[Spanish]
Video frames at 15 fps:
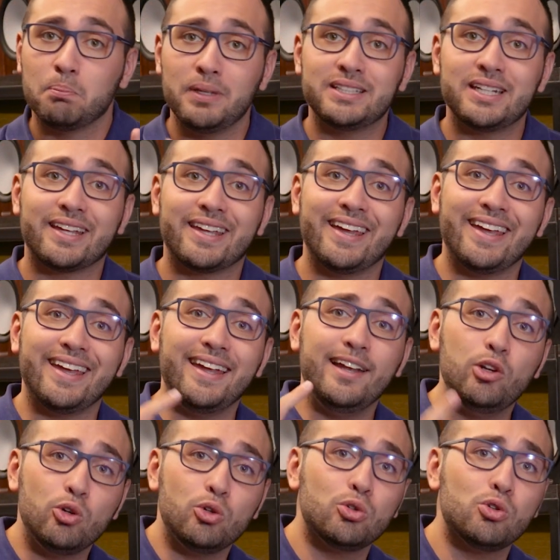Mientras que
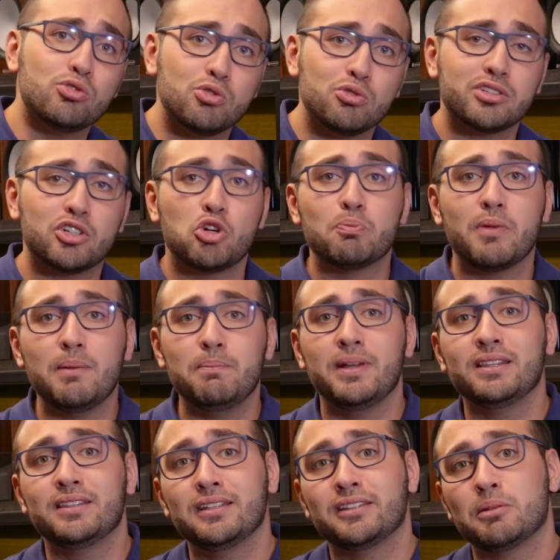el oro se usa
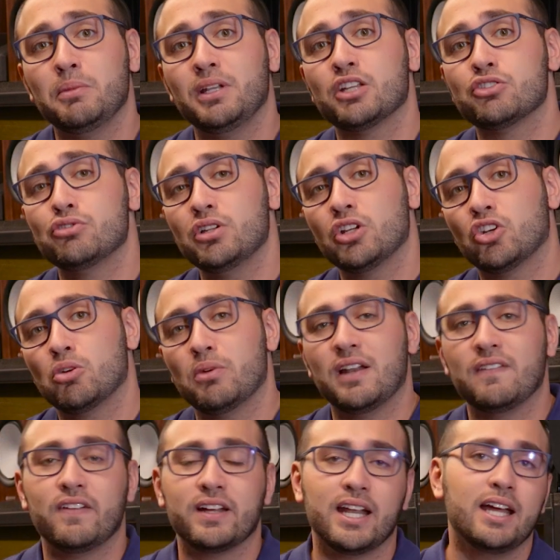normalmente en terminaciones como
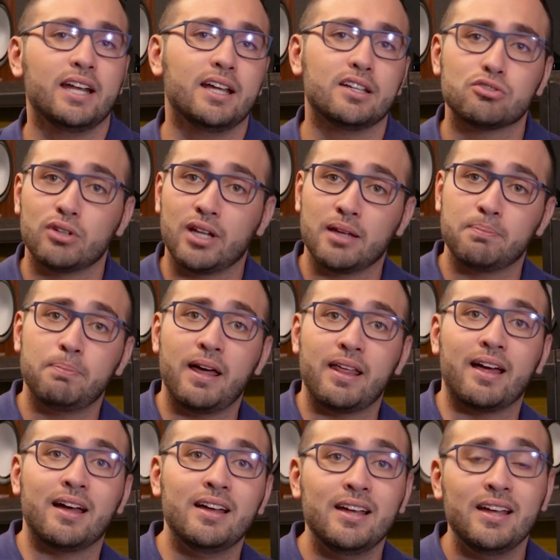las bananas o la de
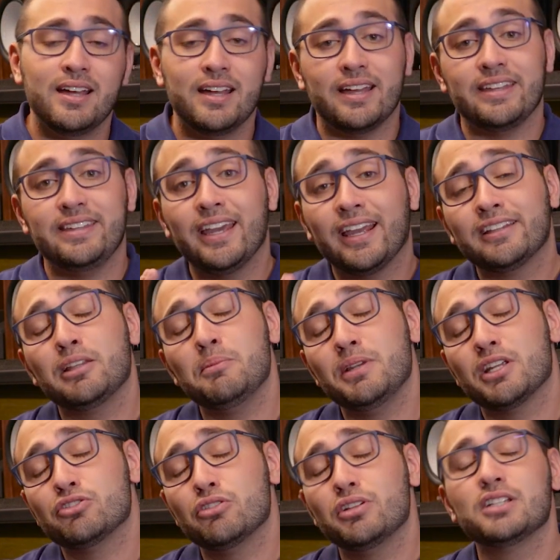espada, ya que las
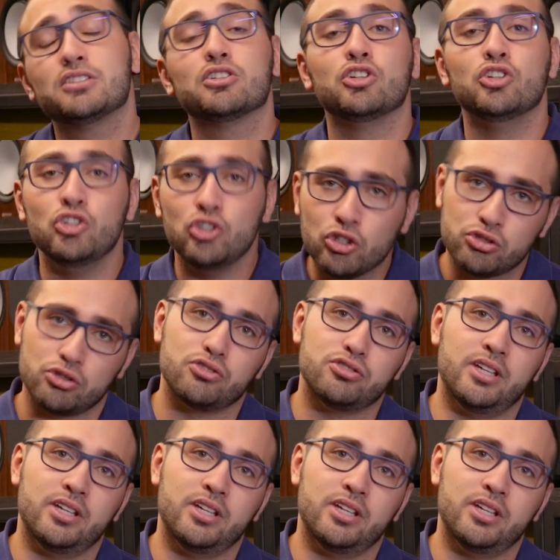terminaciones no se